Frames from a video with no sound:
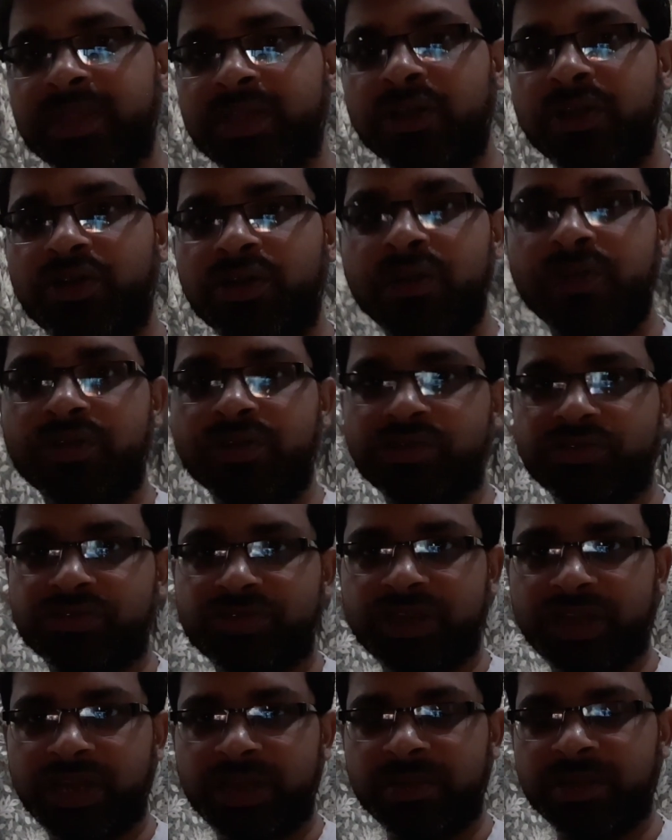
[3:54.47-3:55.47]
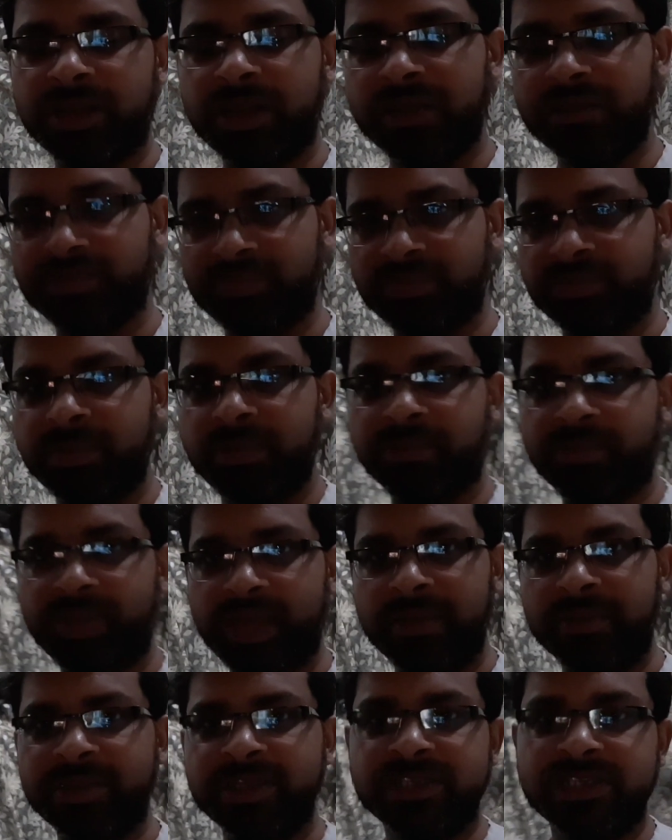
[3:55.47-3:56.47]
तो उसने मतलब
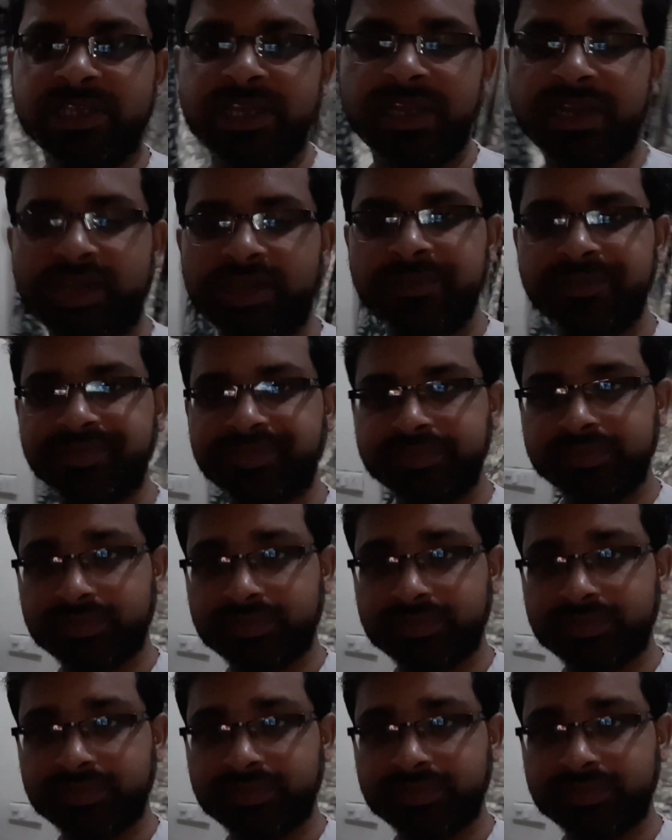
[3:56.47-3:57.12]
एम है ना